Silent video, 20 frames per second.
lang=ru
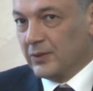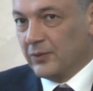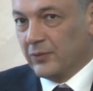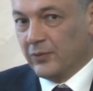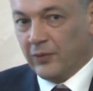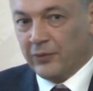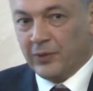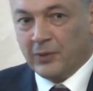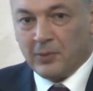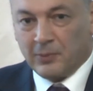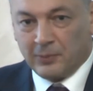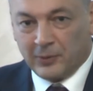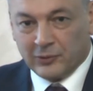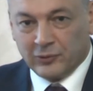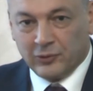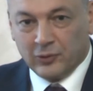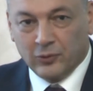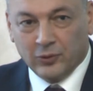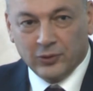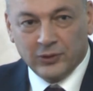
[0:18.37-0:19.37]
во время
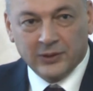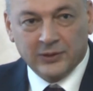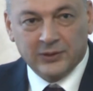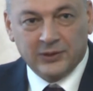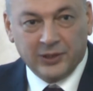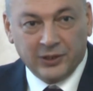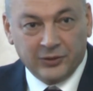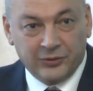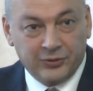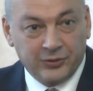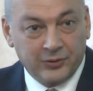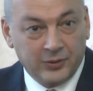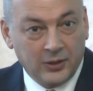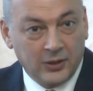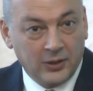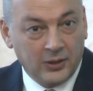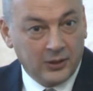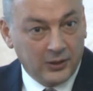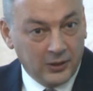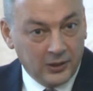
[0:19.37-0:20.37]
прошлогодних встреч
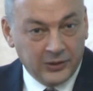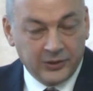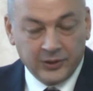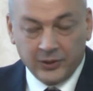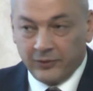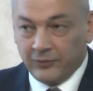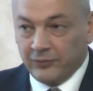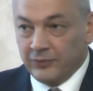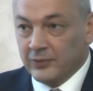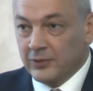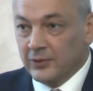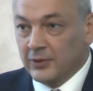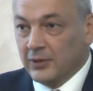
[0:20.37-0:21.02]
лидеров